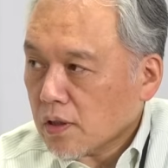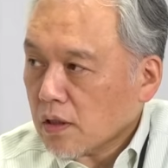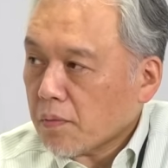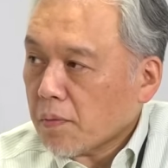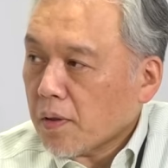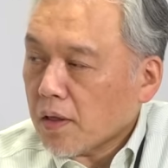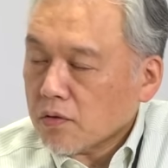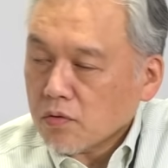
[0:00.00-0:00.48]
例
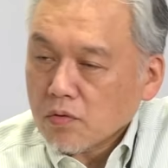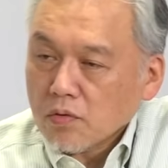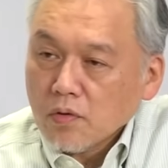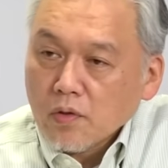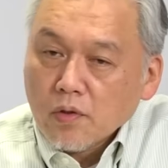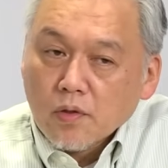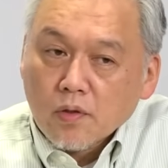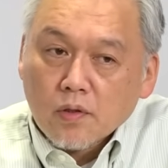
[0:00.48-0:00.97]
えば
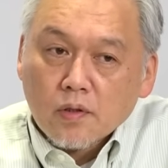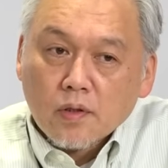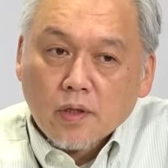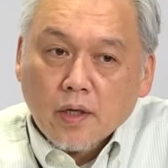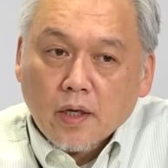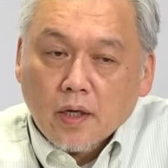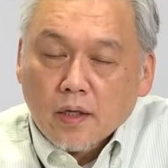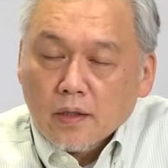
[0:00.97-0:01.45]

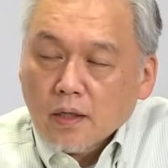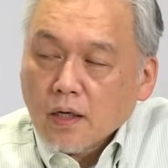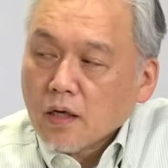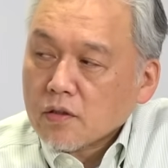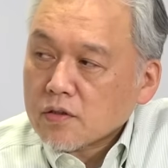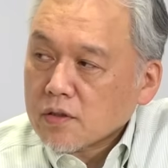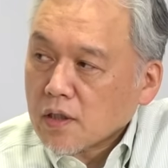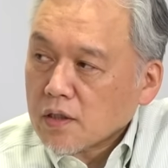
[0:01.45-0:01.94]

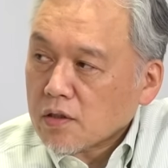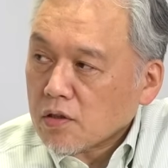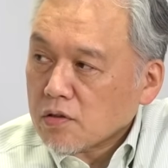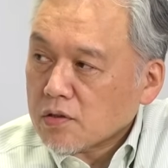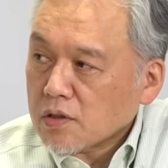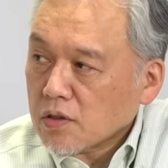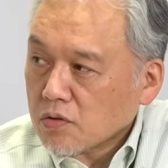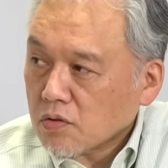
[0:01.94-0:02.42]
長く使ってる
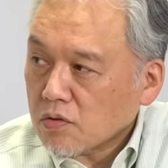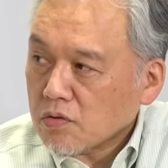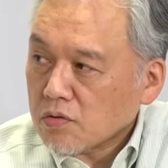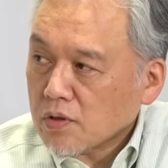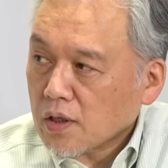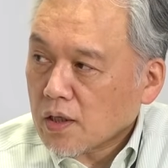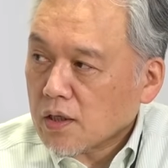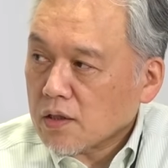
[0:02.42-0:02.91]
機種だ
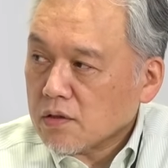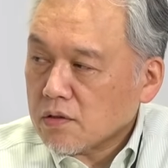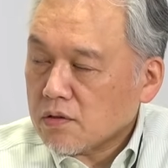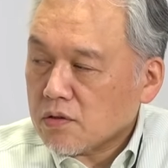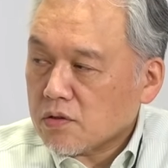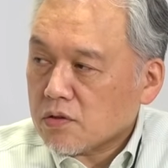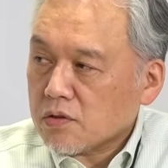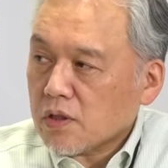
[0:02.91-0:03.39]
となんか
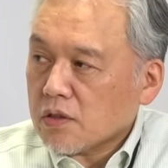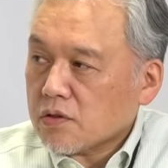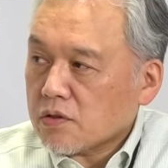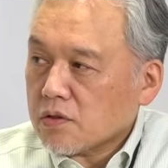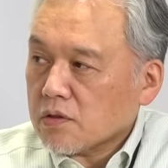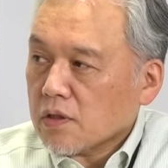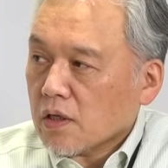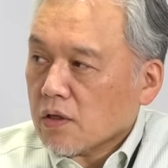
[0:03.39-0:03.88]
充電
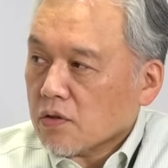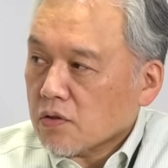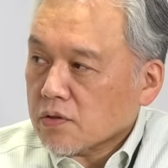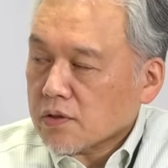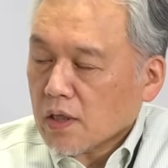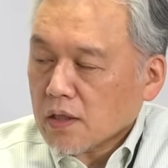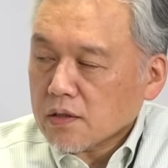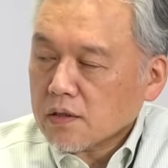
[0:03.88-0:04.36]
するんだけど
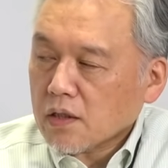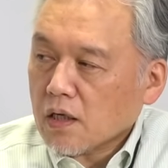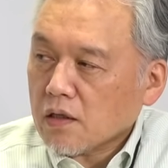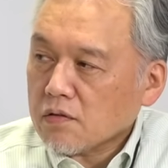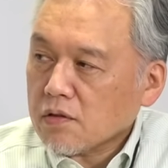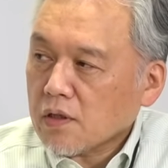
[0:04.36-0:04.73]
3時間